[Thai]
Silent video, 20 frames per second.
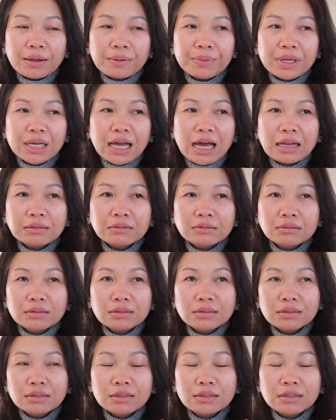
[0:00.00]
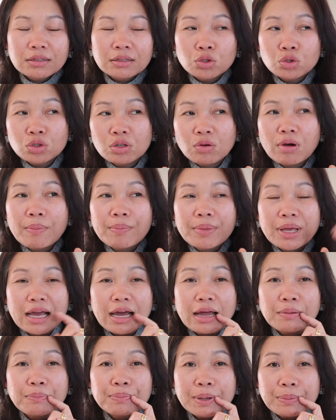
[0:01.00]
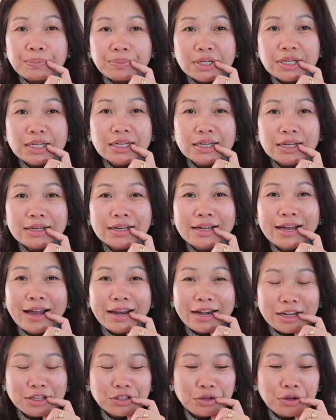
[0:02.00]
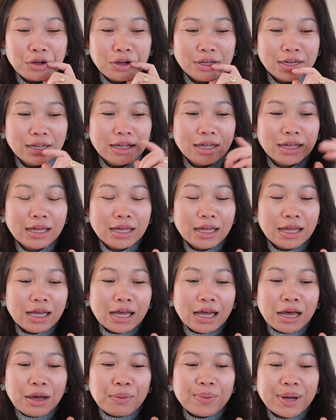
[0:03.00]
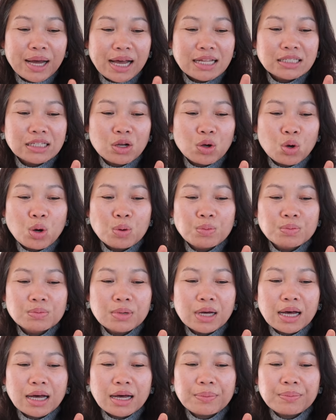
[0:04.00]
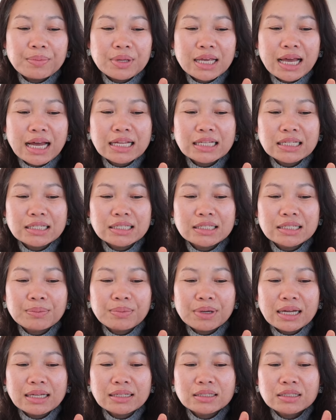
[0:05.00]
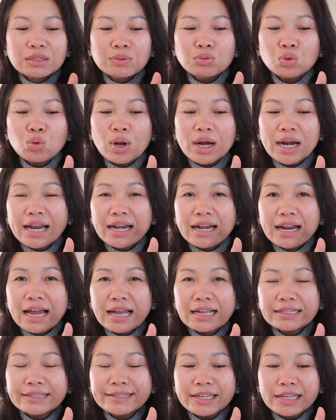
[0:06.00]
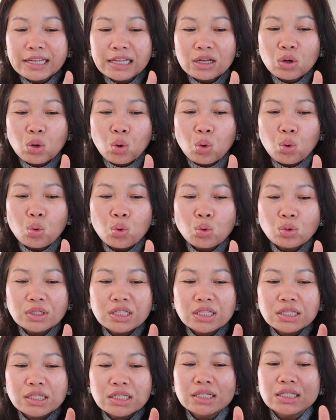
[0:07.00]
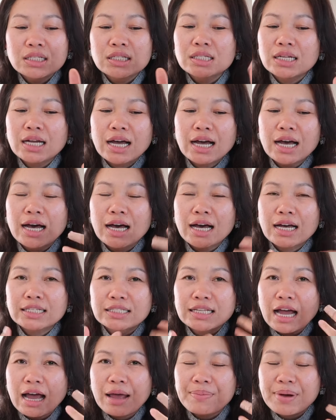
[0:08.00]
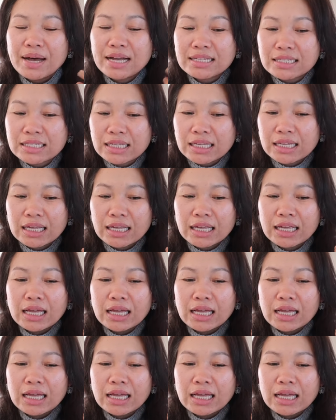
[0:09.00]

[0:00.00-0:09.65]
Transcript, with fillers: มีการรู้สึกว่ามีการปรับขึ้นเรื่อยๆนะทุกคน ประกันสังคมมีการจำกัดจำนวนรายได้ที่คุณจ่ายภาษี